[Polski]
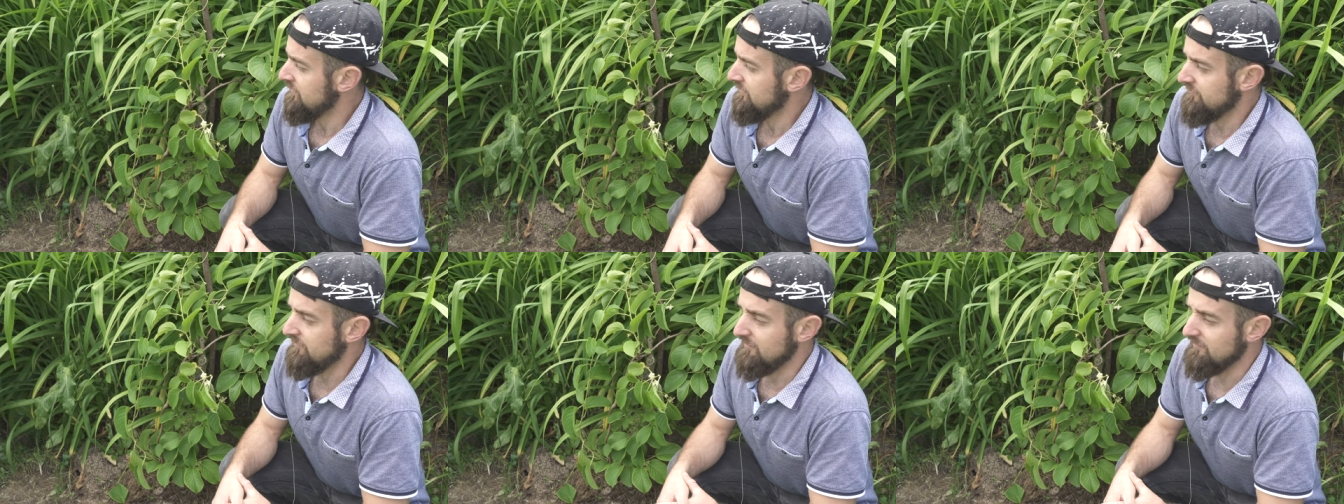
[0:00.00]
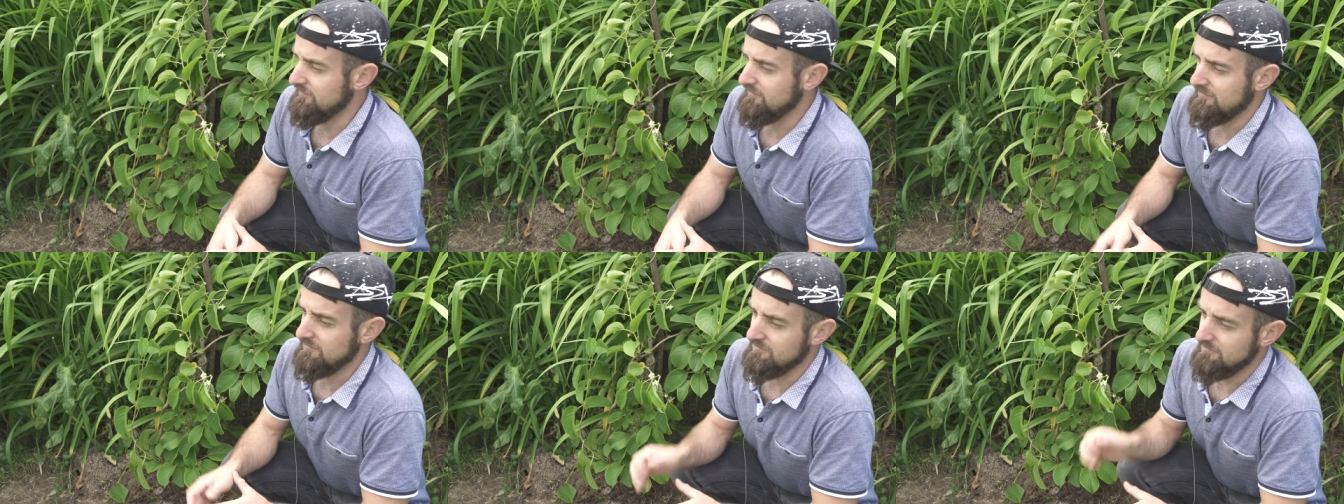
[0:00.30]

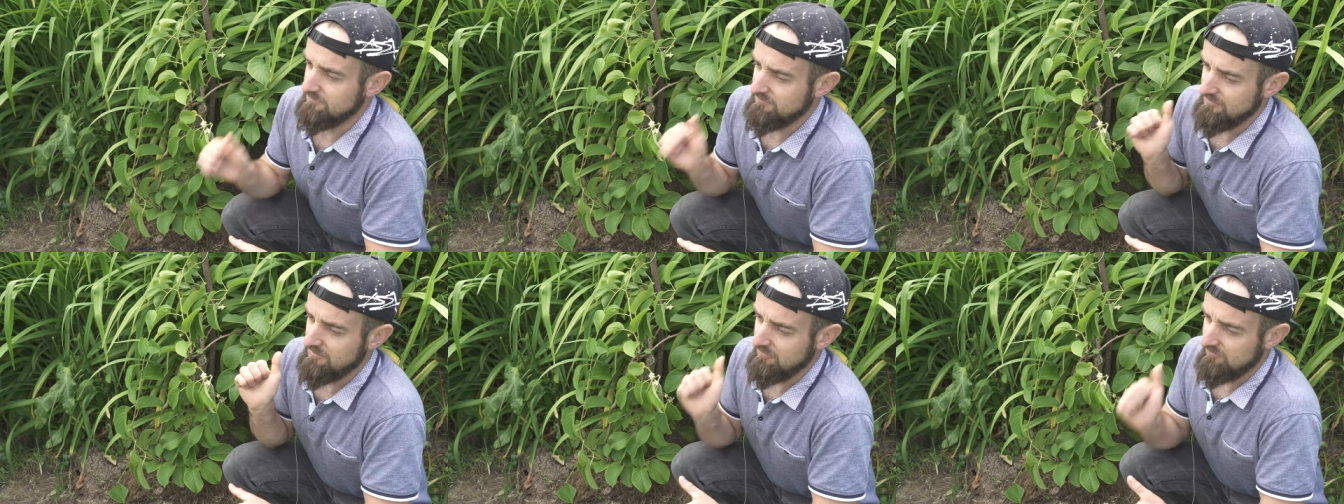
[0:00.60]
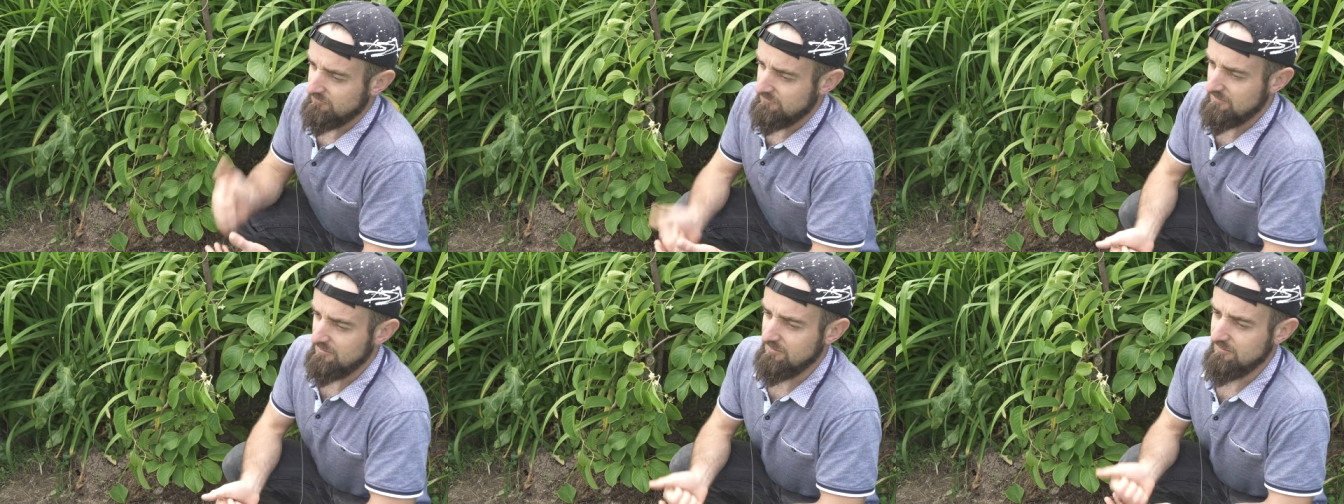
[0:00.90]
Więc
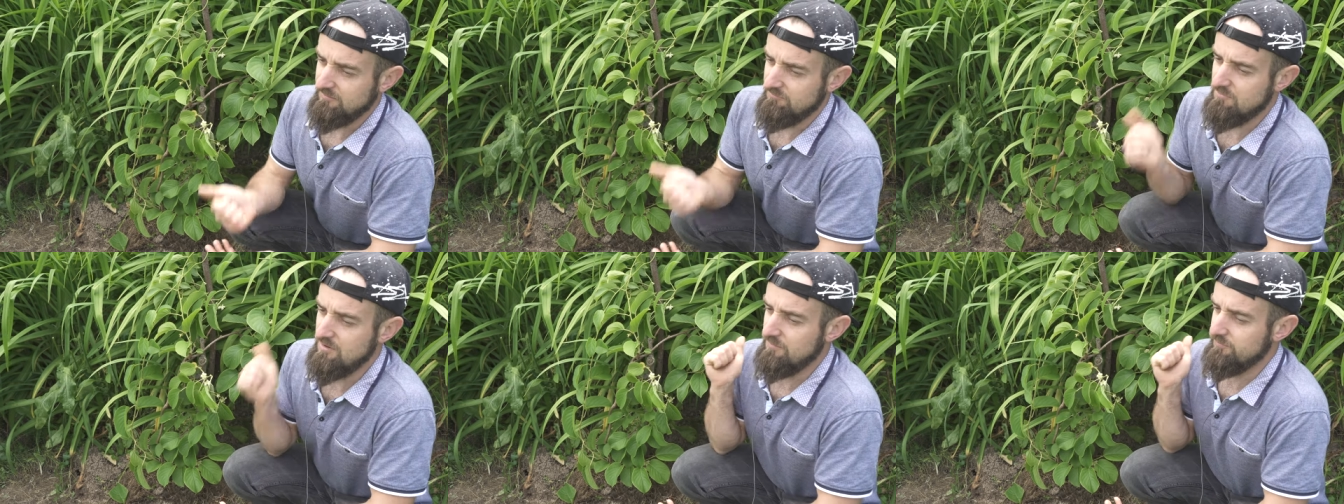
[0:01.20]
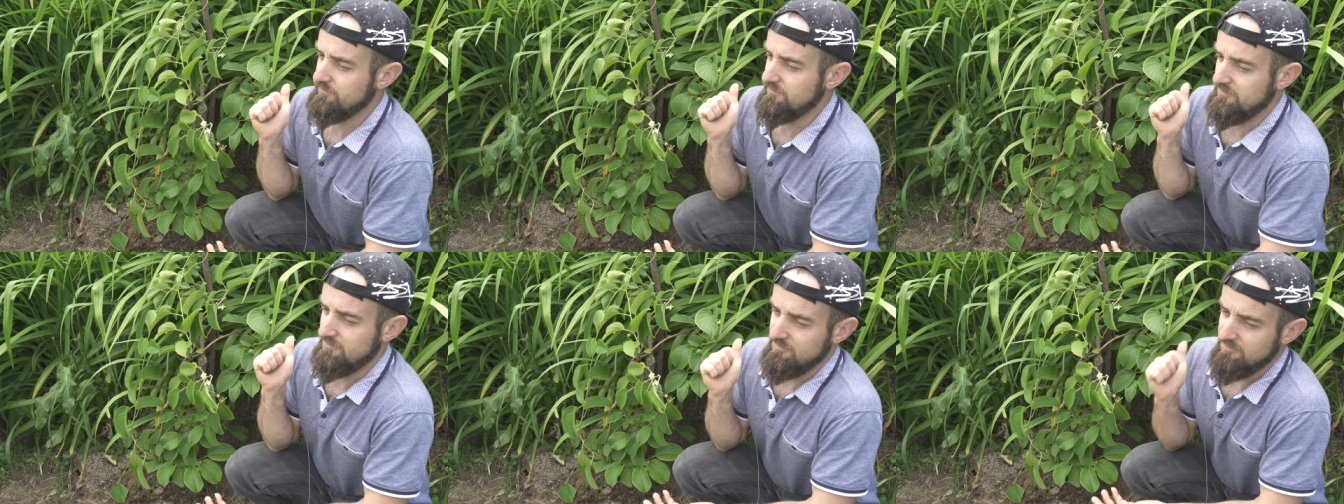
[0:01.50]
jeszcze raz
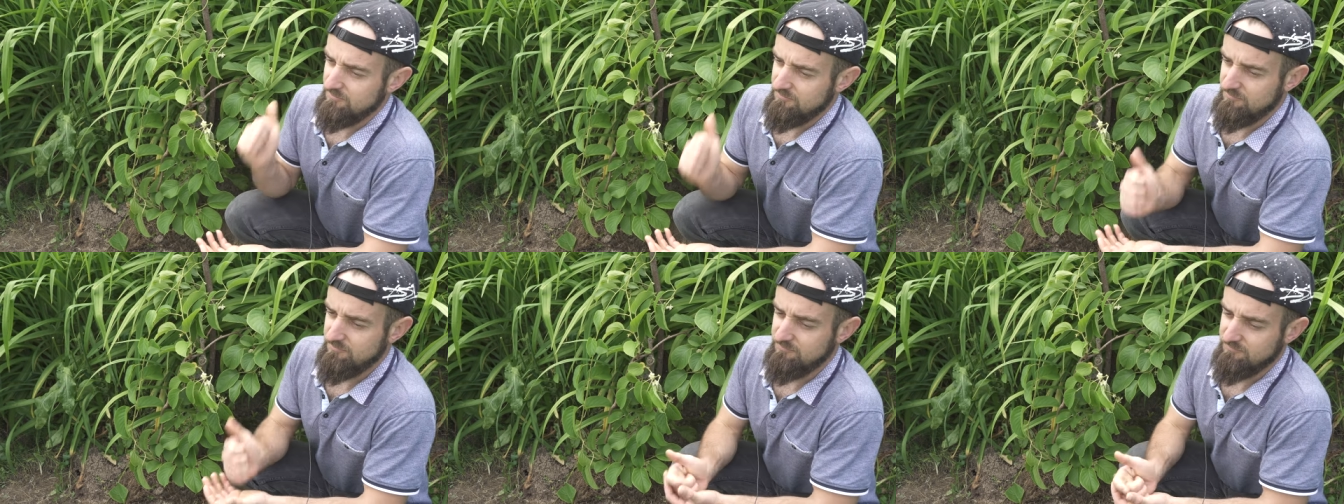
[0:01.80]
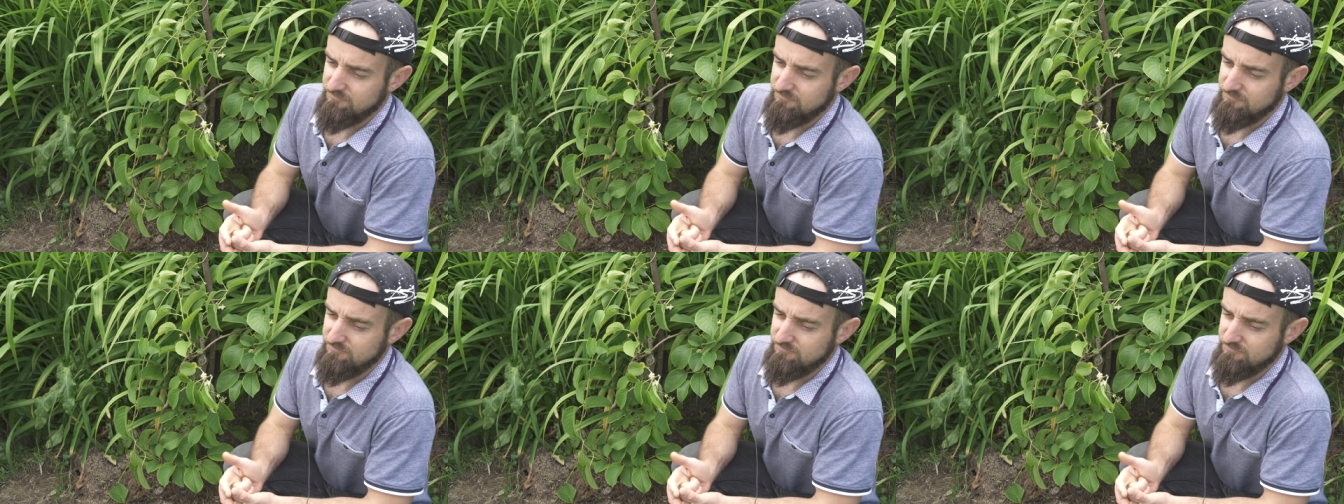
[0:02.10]
łapki,